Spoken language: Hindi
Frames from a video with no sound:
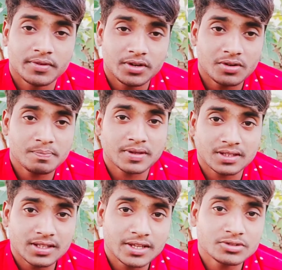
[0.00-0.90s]
वीडियो
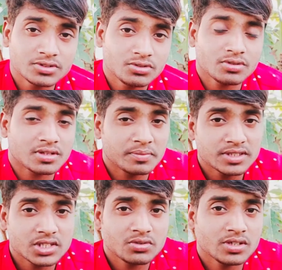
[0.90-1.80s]
पसंद आई होगी और
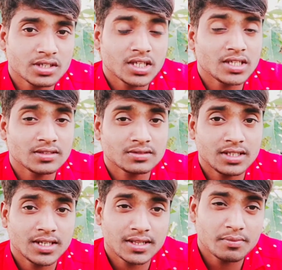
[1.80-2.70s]
समझ गए होंगे कि किस
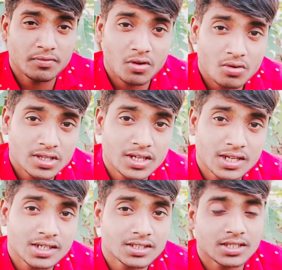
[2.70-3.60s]
तरीके से हम ब्लॉगिंग
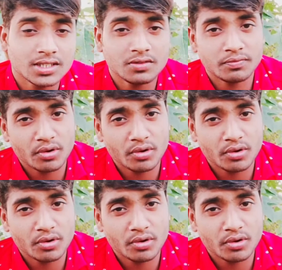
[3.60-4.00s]
करना चाहते हैं तो